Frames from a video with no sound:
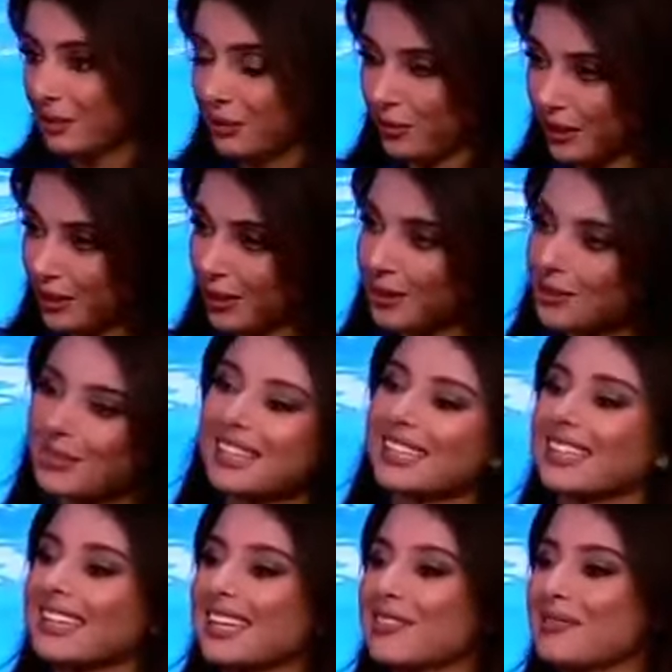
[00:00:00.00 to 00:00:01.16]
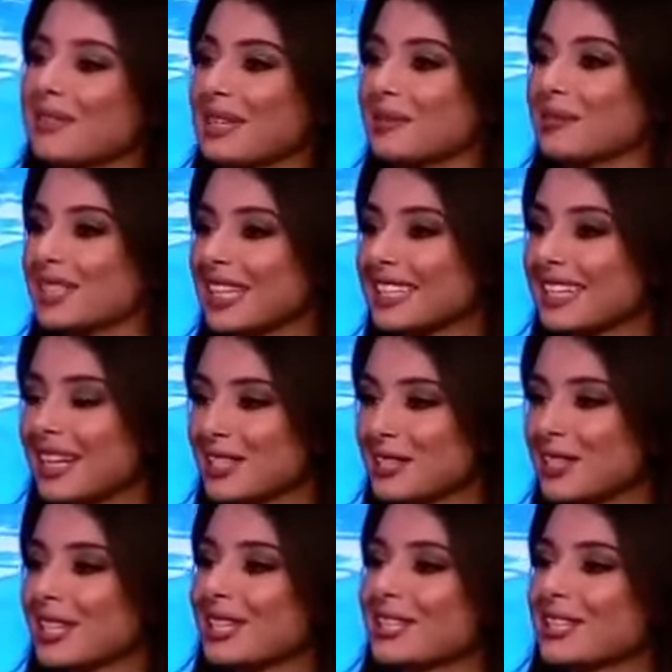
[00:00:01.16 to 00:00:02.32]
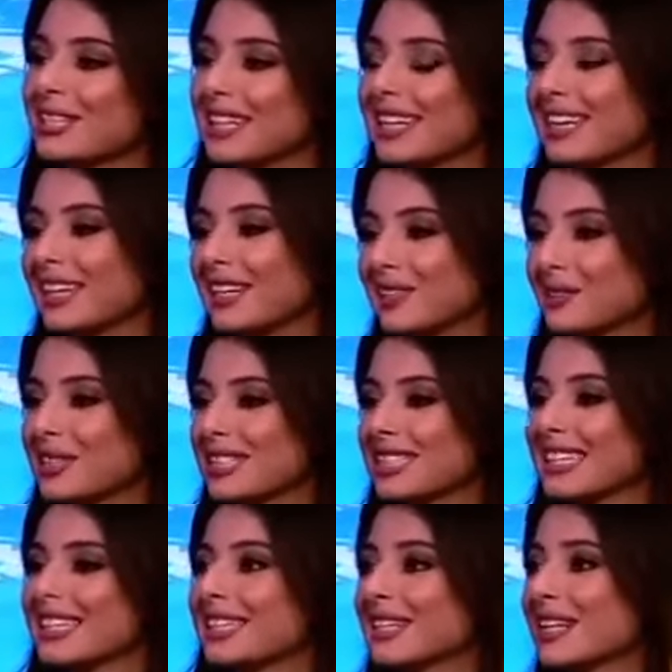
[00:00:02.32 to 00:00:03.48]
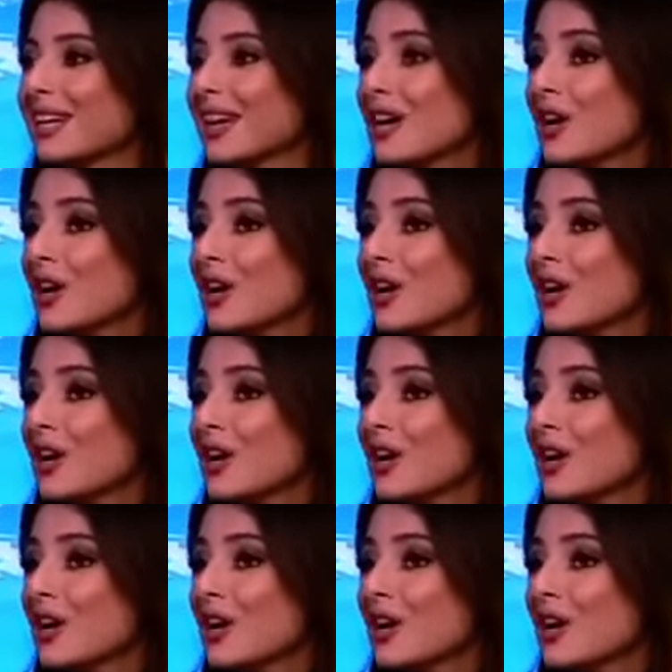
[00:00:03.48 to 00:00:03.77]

تفضلت وقلت لي بمسلسل 2020 كان إلي دور صغير